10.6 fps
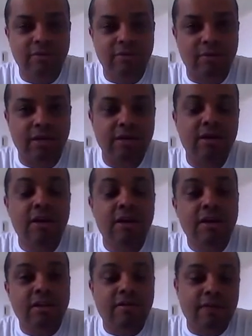ok?
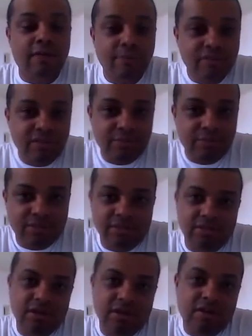Então é muito simples.
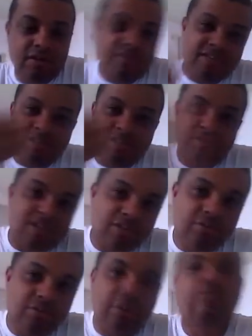Vocês nos
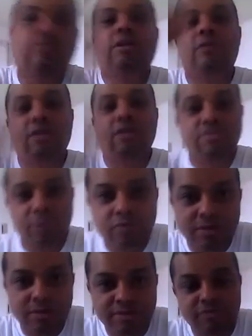ajudam e nós
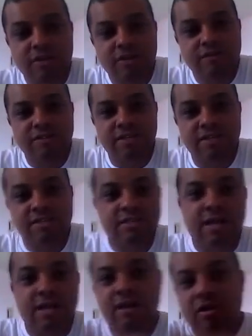procuramos ajudar vocês,
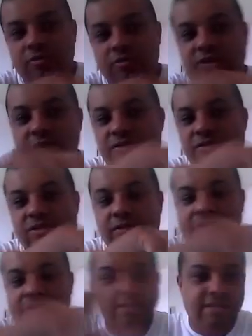tá? Os anúncios são
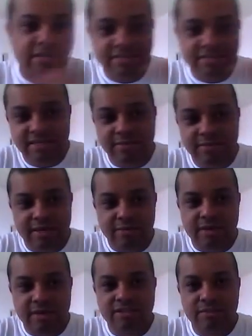esses. E em cima, aqui
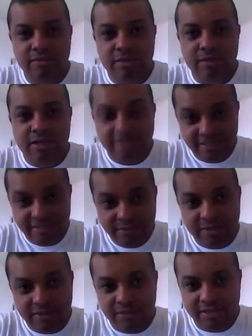embaixo, em cima
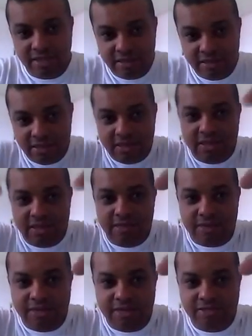também tem,
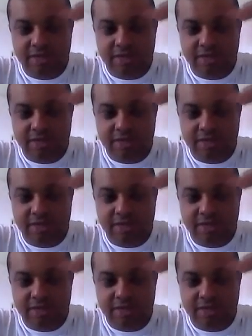embaixo